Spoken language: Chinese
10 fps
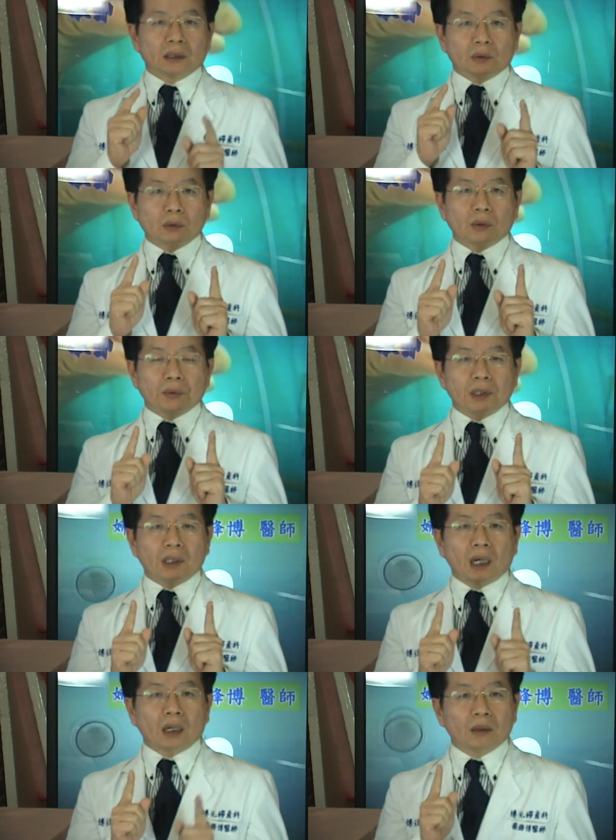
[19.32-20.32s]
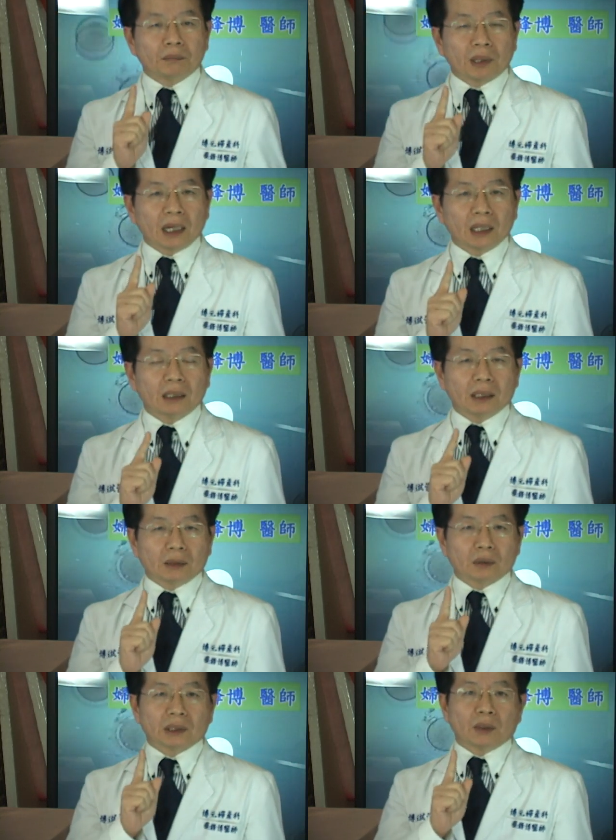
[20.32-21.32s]
如果遇到八月底，
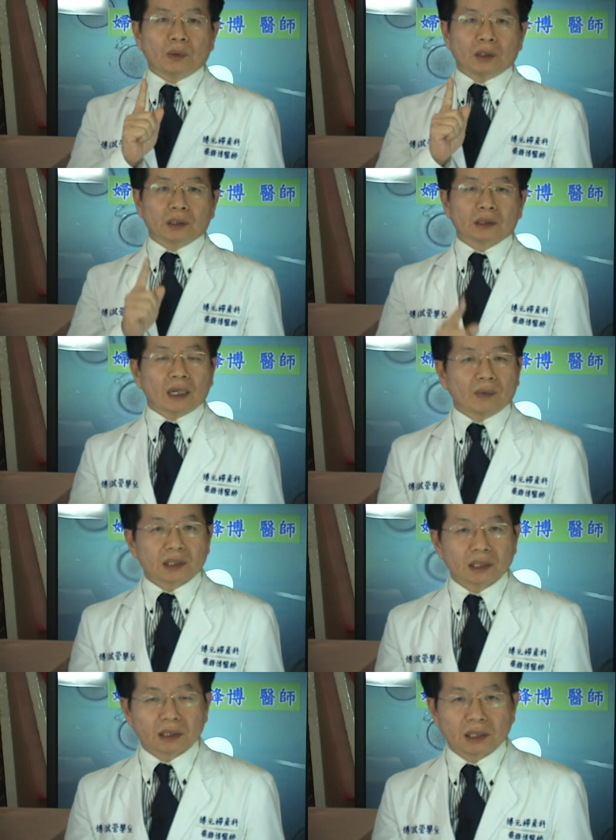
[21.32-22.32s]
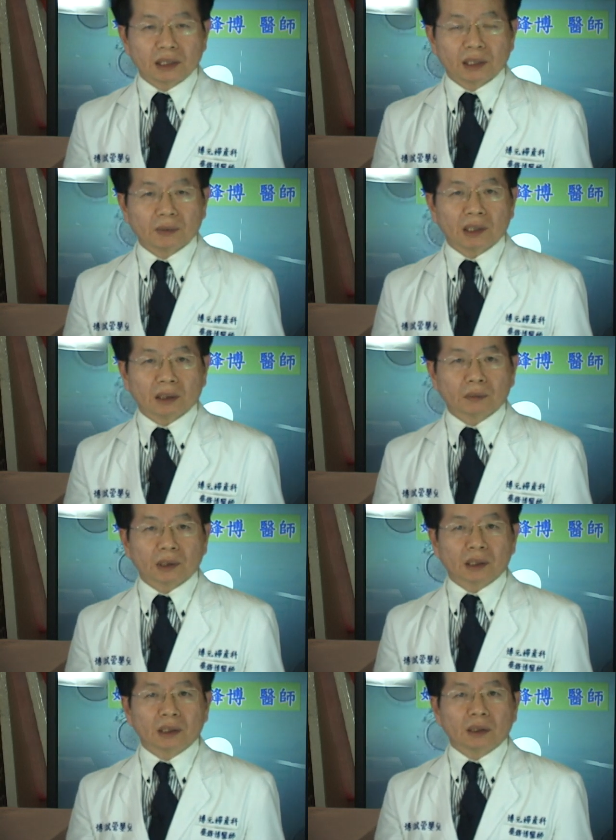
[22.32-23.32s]
通常会有一个台湾生殖医协会年
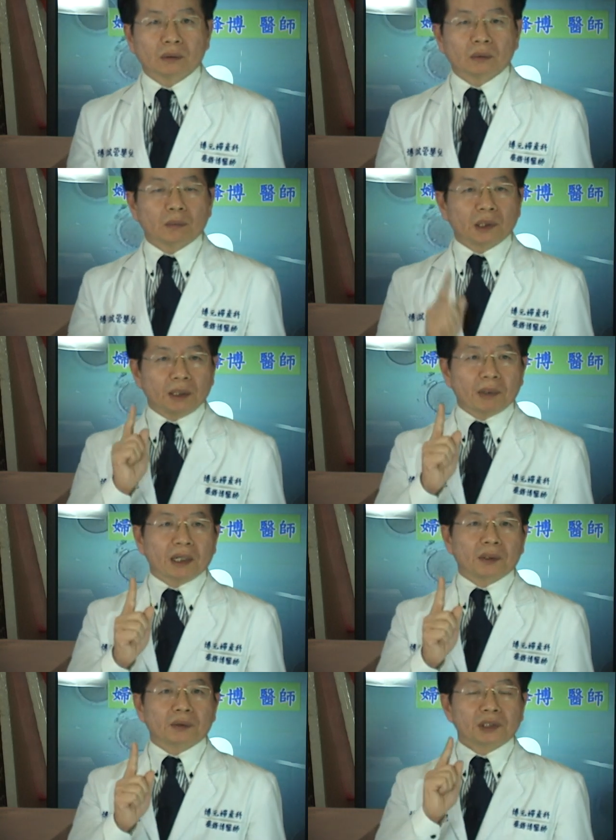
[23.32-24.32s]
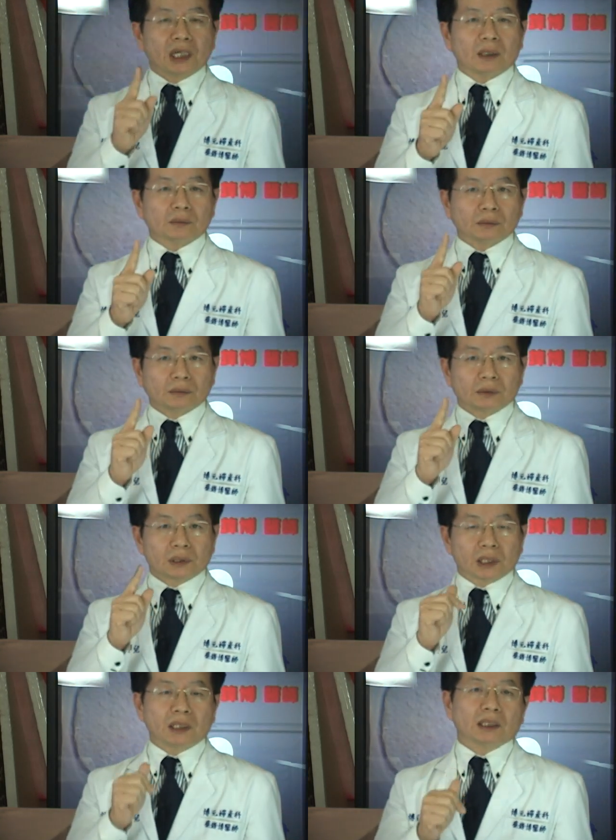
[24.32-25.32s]
会，我们礼拜六下午
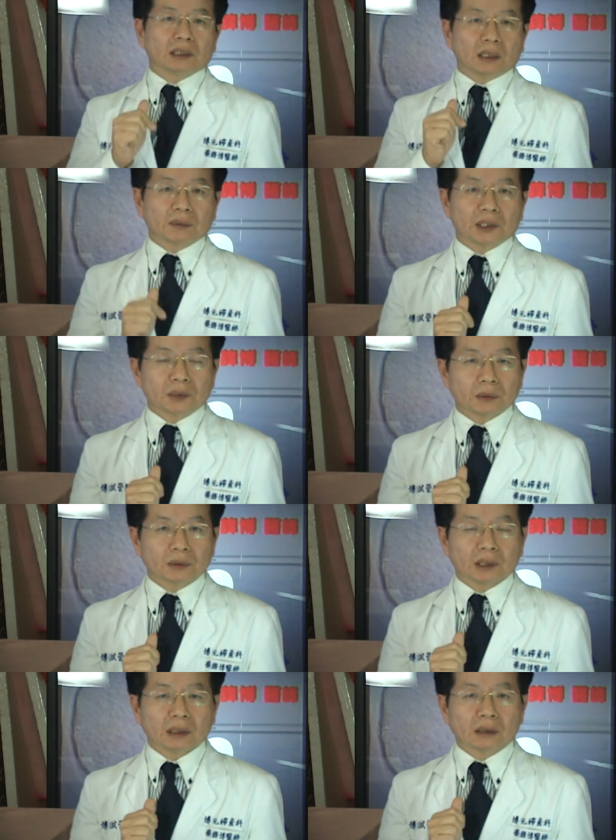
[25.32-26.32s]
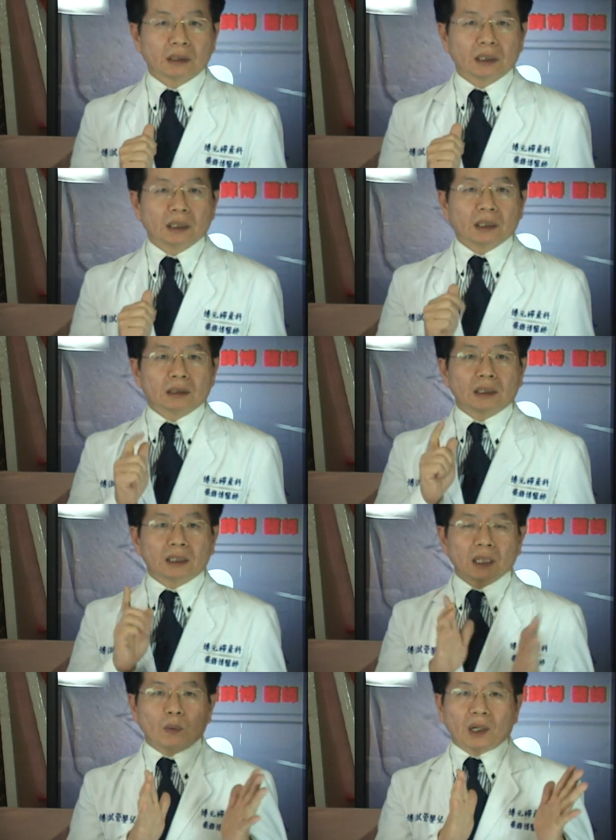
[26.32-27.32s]
跟夜诊也会休诊。那
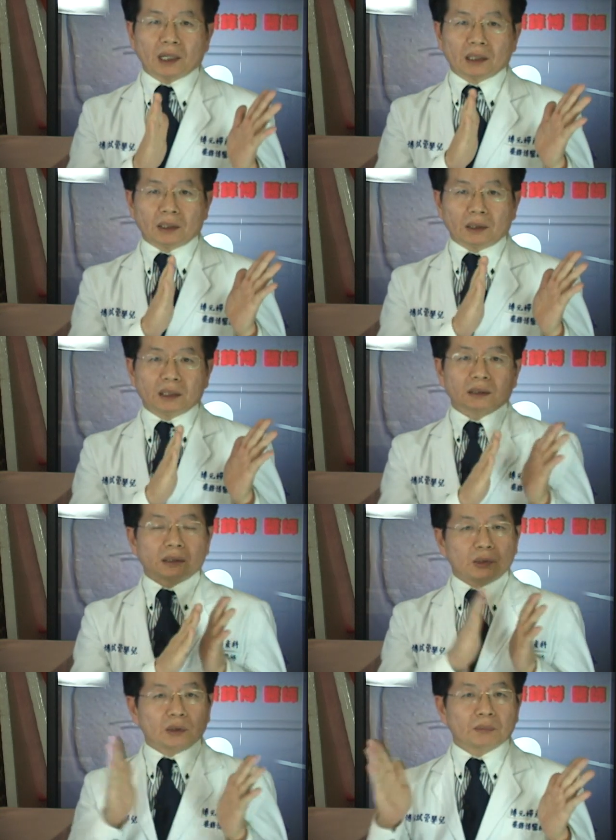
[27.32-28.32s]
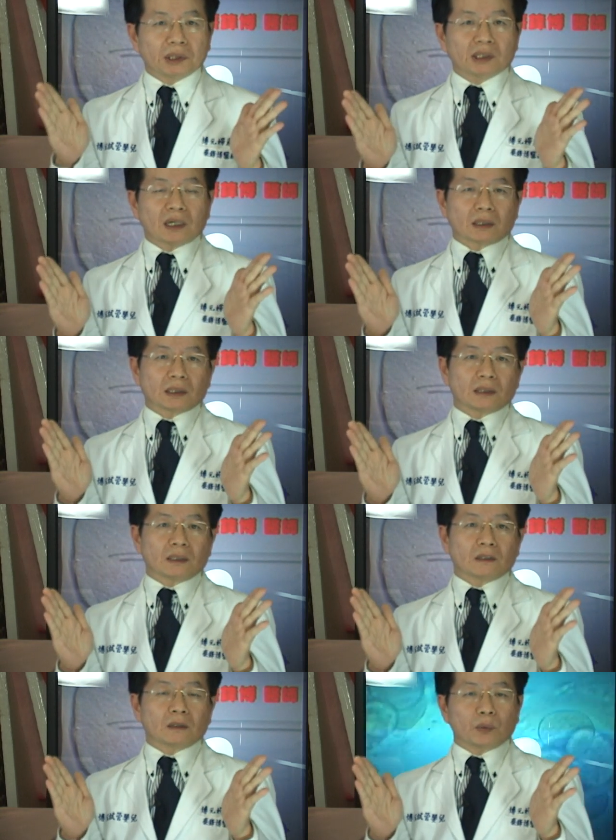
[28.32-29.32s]
另外一个休的比较长的时
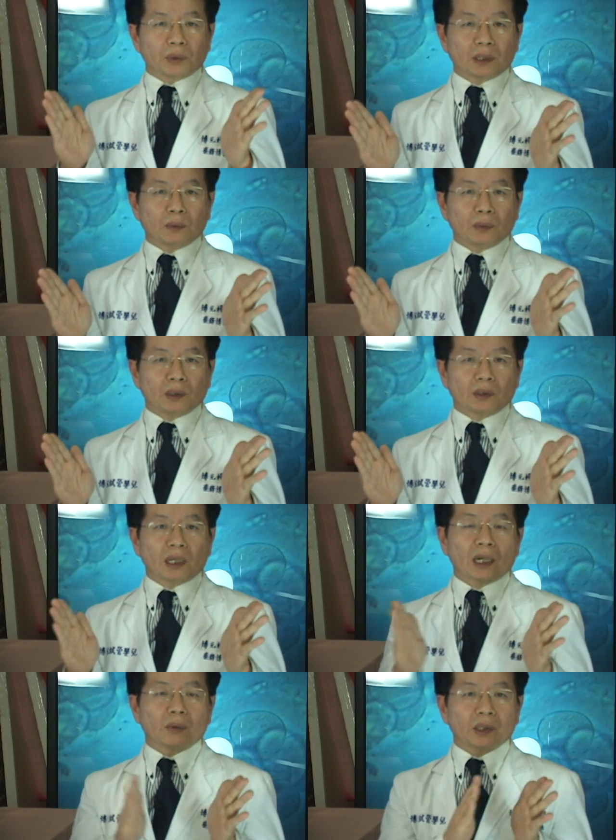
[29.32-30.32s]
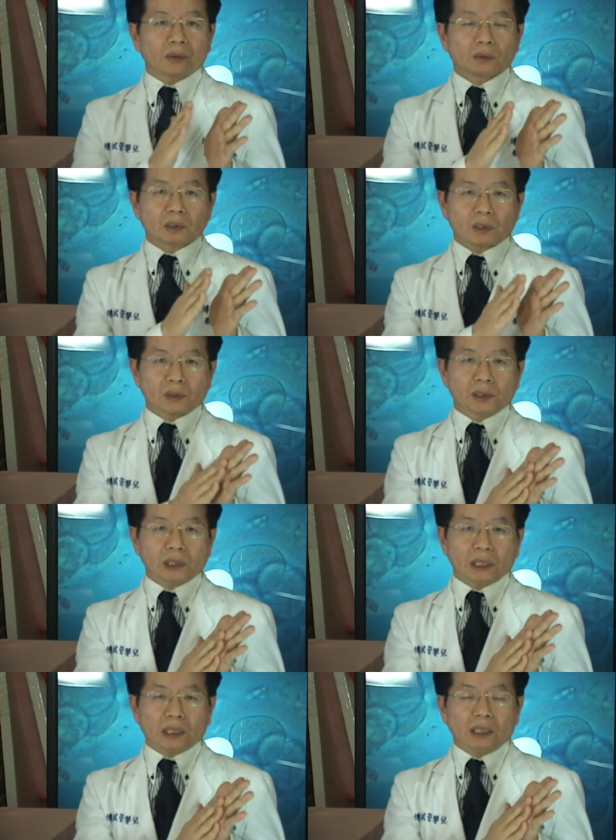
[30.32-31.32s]
间是农历过年，大概会从除夕